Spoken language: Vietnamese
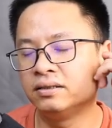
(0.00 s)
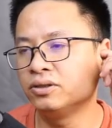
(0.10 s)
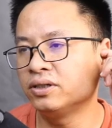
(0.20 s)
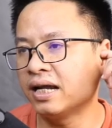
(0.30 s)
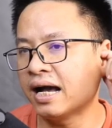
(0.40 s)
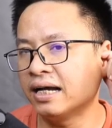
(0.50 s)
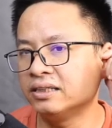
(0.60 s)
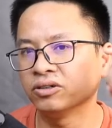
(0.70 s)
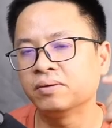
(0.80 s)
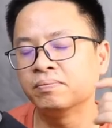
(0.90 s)
nút
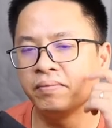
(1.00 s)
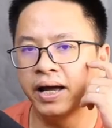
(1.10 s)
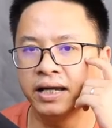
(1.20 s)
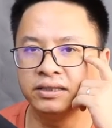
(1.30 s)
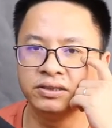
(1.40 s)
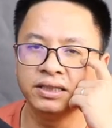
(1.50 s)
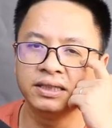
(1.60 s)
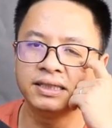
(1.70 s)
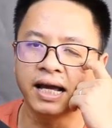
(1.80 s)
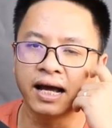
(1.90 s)
like rồi comment rồi
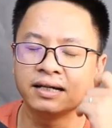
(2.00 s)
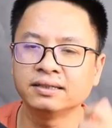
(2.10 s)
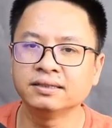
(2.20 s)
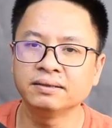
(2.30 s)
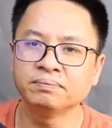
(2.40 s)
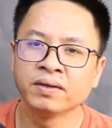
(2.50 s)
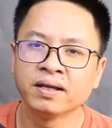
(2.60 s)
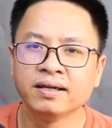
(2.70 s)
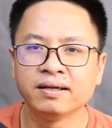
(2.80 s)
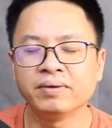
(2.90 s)
chia sẻ các thứ ấy,
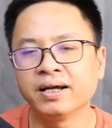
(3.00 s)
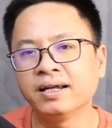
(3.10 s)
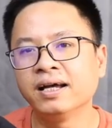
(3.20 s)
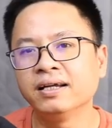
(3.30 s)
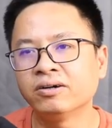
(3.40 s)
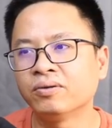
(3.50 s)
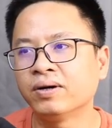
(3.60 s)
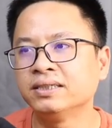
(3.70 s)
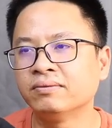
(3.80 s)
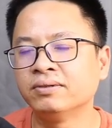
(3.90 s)
thì mấy cái đấy nó còn
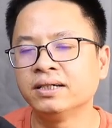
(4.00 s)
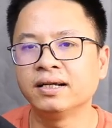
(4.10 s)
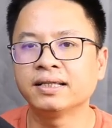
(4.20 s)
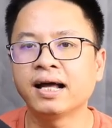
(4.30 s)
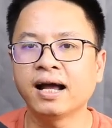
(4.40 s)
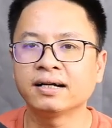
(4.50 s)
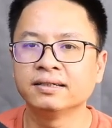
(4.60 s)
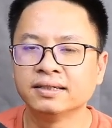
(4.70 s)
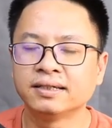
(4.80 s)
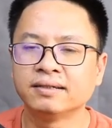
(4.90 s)
quan trọng hơn là tag.
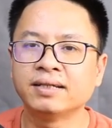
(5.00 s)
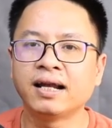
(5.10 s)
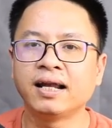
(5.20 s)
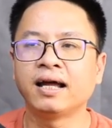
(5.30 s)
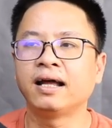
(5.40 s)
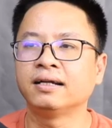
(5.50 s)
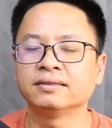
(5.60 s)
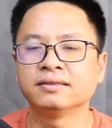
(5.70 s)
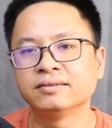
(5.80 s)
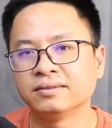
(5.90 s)
Đâm ra là
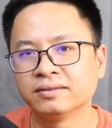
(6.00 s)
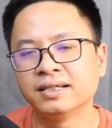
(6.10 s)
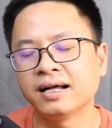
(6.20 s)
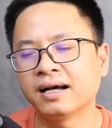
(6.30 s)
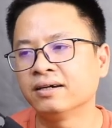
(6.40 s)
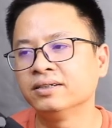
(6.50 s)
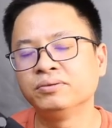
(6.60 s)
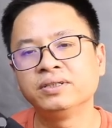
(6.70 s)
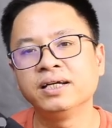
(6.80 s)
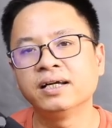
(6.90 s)
người ta có
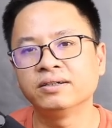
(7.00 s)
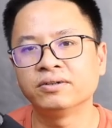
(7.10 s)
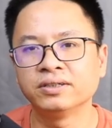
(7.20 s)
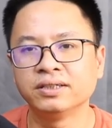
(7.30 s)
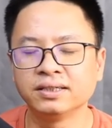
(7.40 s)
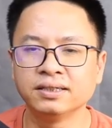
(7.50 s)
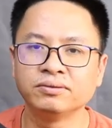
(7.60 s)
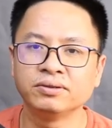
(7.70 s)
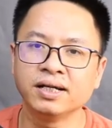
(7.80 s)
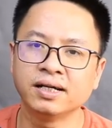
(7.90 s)
ưu tiên, có thứ tự
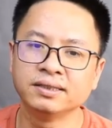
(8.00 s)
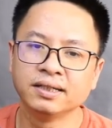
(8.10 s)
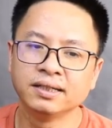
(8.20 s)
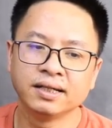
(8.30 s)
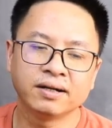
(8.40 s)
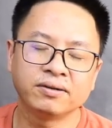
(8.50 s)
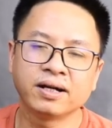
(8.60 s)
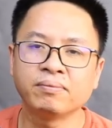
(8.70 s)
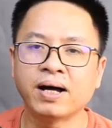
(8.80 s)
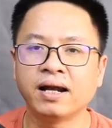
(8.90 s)
ưu tiên. Thế
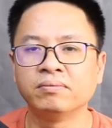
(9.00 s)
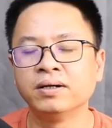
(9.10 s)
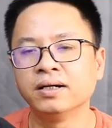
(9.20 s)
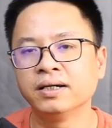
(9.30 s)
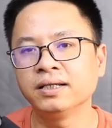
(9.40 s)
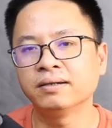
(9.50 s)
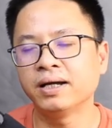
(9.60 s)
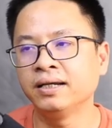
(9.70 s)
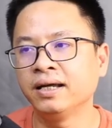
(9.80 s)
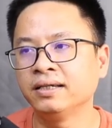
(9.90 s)
còn các bạn là mới thì các
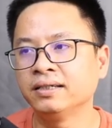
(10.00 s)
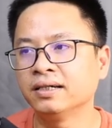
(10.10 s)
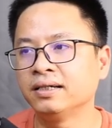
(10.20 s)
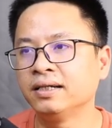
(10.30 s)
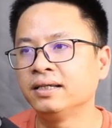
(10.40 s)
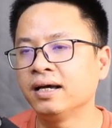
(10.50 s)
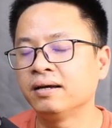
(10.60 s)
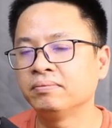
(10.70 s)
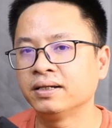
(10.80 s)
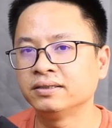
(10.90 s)
bạn nên
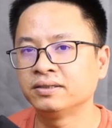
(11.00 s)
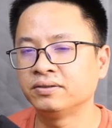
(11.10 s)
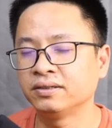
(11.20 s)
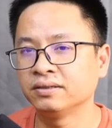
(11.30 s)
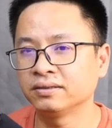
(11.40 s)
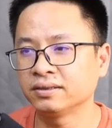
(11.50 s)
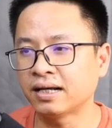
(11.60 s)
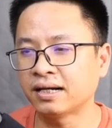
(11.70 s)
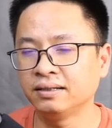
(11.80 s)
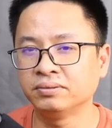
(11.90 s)
thêm để cho nó
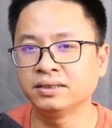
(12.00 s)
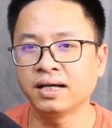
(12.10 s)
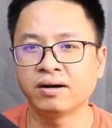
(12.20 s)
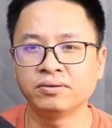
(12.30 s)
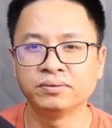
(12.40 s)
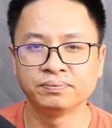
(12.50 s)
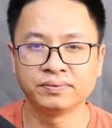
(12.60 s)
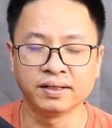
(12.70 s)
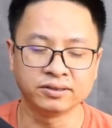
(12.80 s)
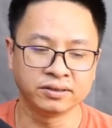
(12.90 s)
tăng điểm SEO,
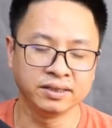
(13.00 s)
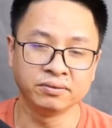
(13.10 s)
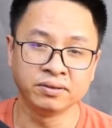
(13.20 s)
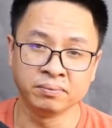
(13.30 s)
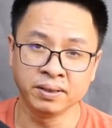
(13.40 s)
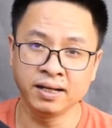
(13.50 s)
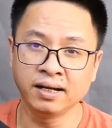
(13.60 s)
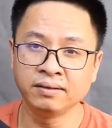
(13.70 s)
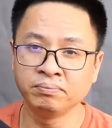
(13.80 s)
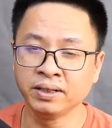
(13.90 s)
để cho nhiều người biết
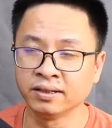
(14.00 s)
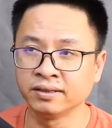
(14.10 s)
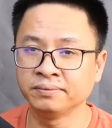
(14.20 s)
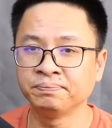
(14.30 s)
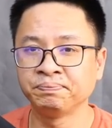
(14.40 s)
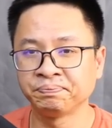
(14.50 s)
đến mình hơn.